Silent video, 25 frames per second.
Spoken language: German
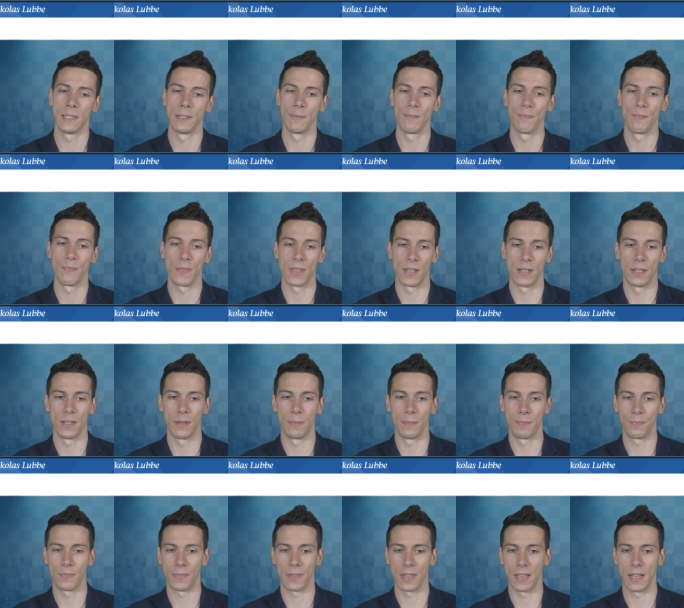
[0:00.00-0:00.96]

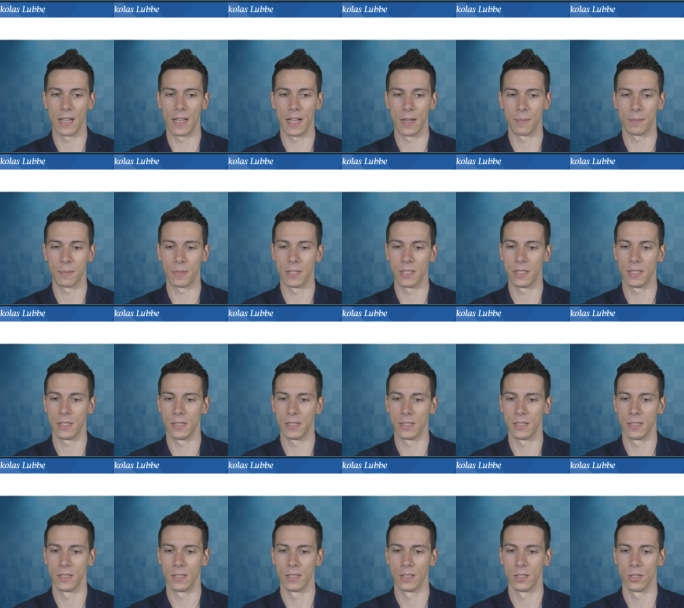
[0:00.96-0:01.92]
ähm, habe ich
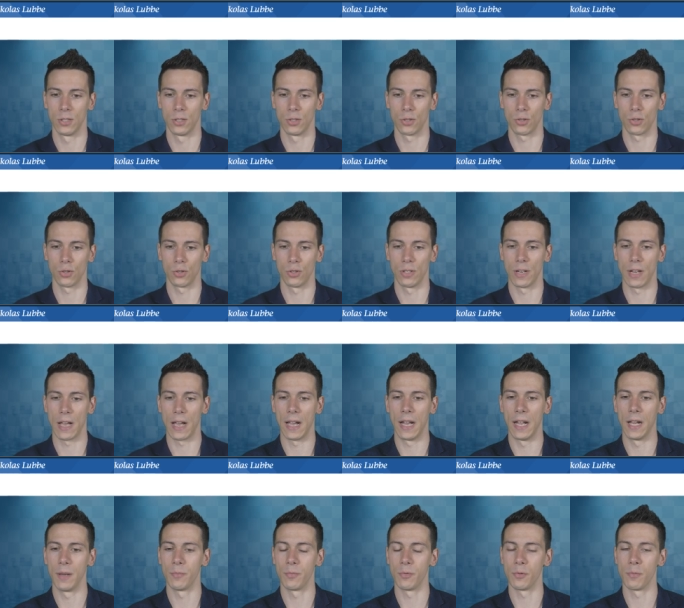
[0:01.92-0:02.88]
hier schon
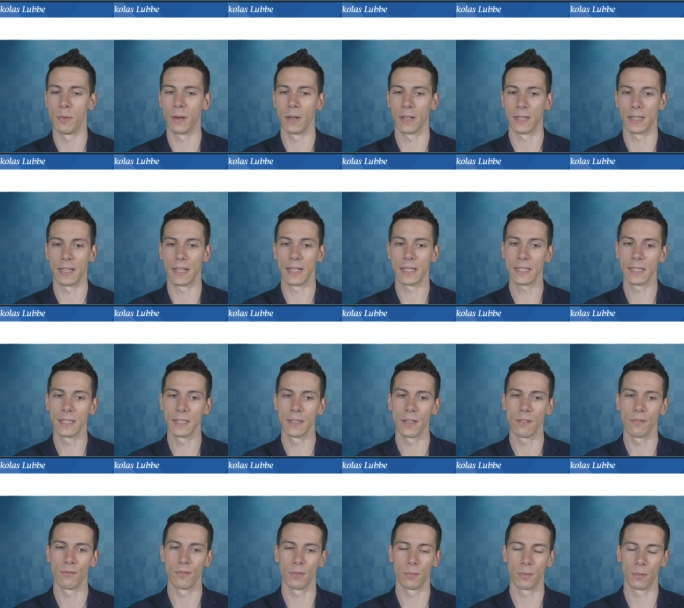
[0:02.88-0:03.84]
halb übergangen.
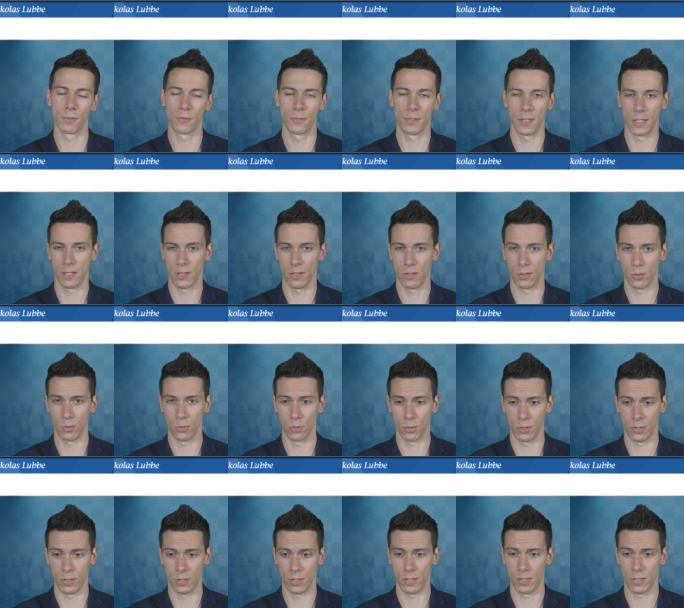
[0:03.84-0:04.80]
Wir befinden
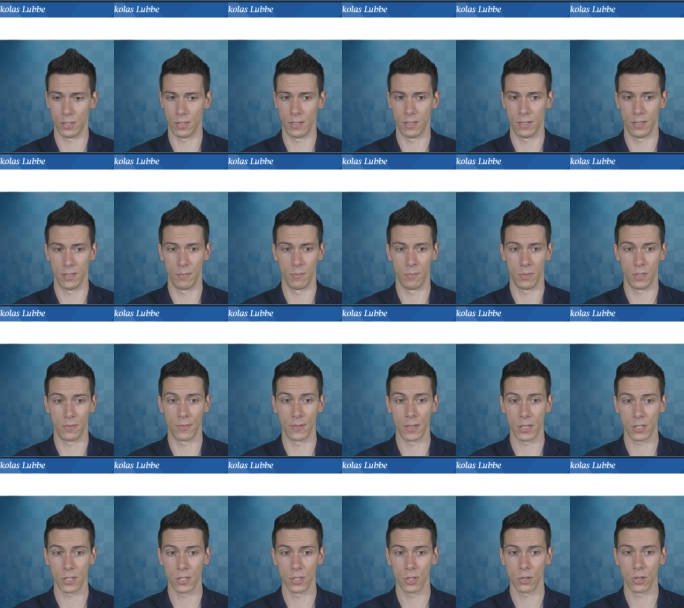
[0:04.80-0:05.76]
uns äh, im
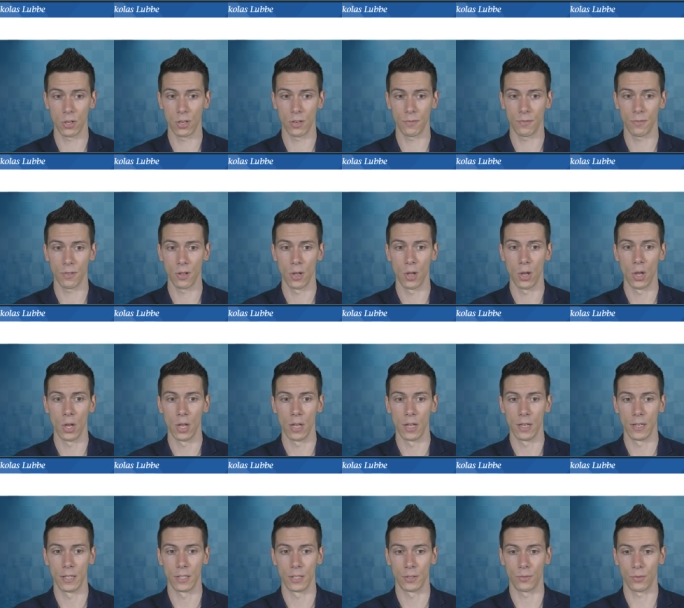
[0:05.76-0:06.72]
Sveshnikov
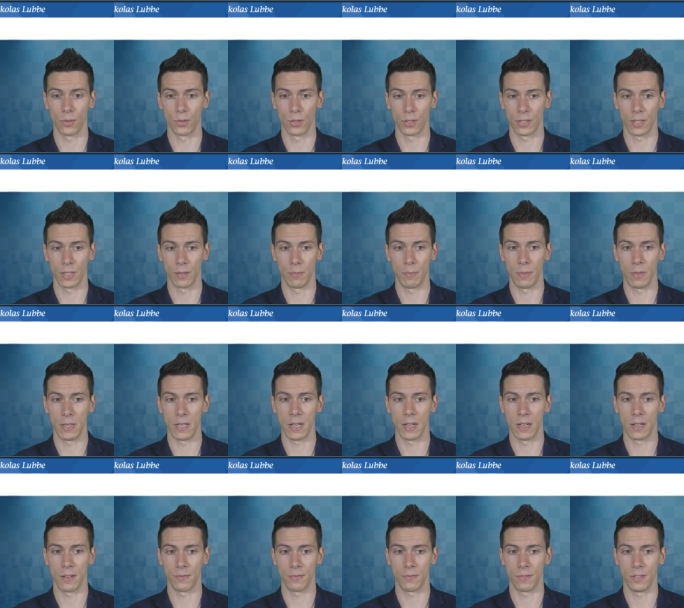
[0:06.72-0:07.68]
es folgte
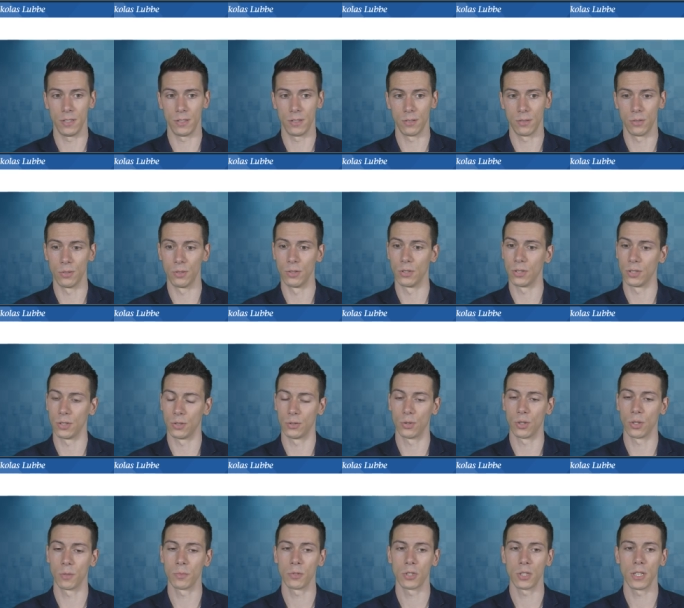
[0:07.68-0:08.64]
BA4 und äh,
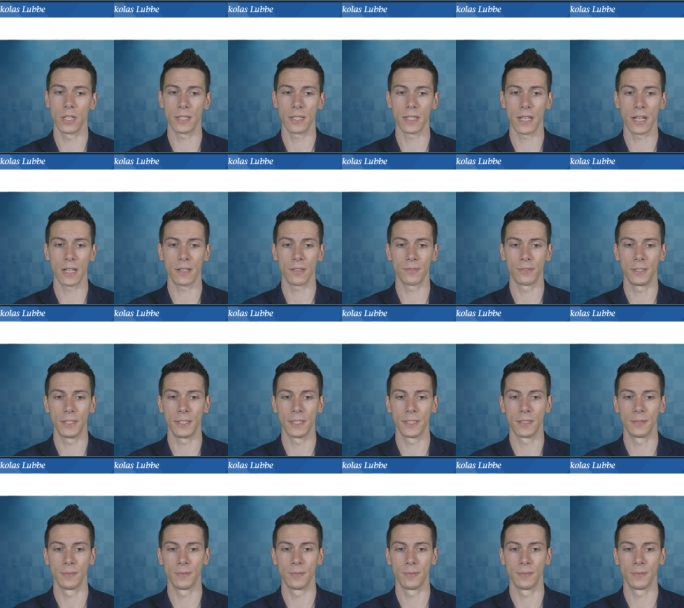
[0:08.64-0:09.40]
Turm schlägt A4.